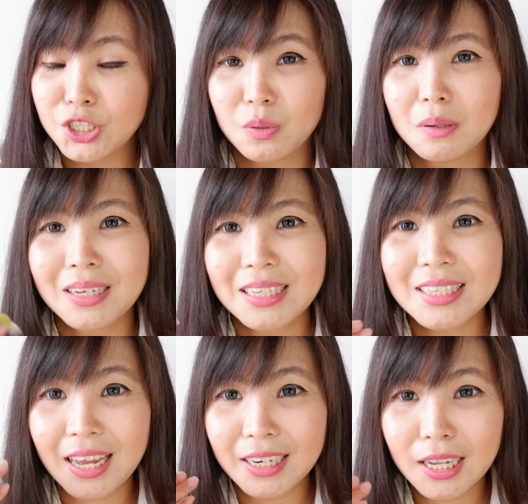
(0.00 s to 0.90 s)
cuma
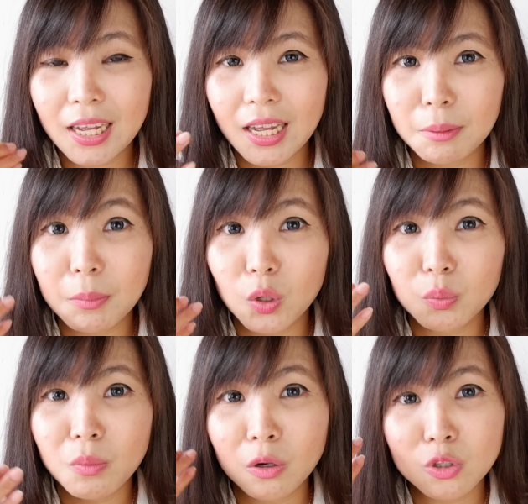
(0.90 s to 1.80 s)
masih ada eh, bau-bau
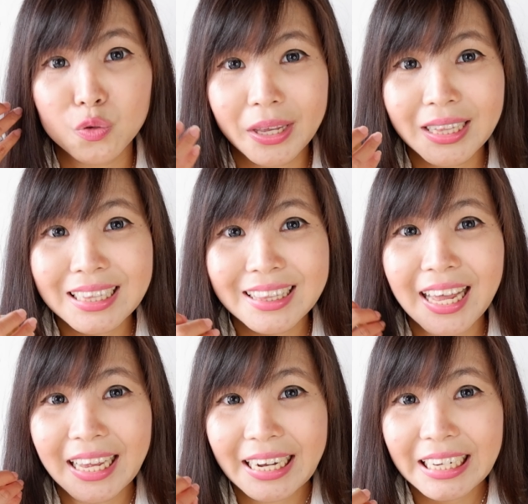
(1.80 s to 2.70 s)
uh, bau -bau sweet
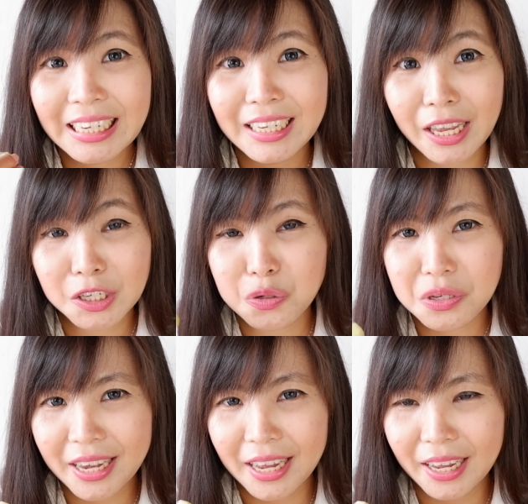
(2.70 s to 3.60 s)
dari
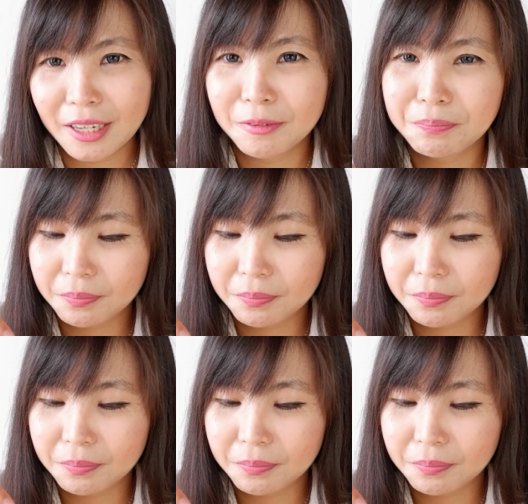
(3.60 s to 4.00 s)
kejunya